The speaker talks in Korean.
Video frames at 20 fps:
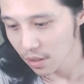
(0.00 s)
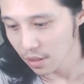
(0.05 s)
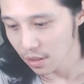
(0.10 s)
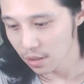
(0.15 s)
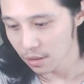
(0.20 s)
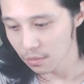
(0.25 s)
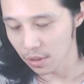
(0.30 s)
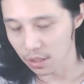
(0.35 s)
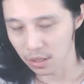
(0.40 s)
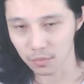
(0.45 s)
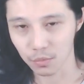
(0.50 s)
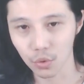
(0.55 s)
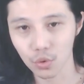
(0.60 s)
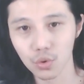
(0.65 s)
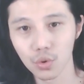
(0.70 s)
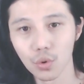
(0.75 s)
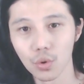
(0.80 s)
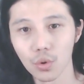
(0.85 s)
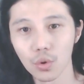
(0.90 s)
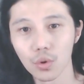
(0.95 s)
막
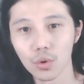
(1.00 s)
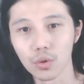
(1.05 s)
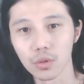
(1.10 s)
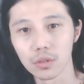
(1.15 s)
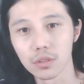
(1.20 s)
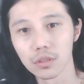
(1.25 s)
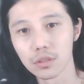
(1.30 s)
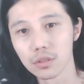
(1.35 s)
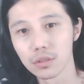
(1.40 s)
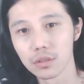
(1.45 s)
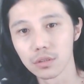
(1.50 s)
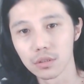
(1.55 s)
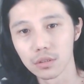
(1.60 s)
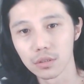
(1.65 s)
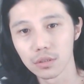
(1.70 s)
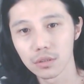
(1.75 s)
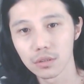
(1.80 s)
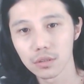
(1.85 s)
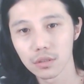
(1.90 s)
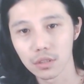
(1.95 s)
보통
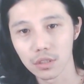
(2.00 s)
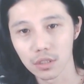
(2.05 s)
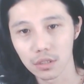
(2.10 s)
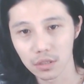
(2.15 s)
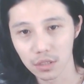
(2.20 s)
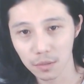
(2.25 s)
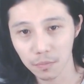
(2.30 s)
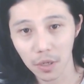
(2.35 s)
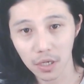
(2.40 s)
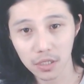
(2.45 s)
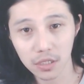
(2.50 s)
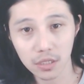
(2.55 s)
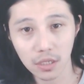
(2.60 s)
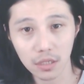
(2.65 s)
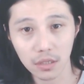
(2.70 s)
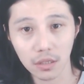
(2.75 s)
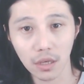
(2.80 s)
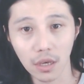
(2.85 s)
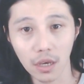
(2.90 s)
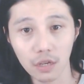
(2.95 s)
그 입학식
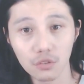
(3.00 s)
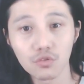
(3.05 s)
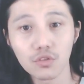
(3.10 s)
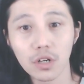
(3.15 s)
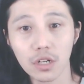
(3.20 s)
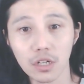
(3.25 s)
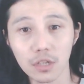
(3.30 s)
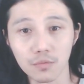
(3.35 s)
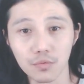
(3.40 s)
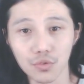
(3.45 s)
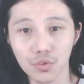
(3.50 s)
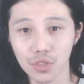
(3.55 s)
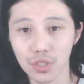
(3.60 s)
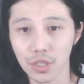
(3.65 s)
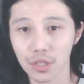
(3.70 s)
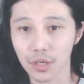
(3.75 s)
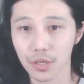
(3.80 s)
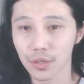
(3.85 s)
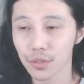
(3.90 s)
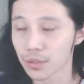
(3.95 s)
할 때 애국가를
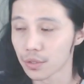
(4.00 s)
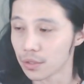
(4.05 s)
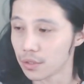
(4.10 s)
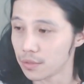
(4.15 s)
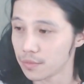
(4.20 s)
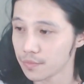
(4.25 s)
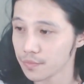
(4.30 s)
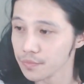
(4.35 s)
부르잖아요.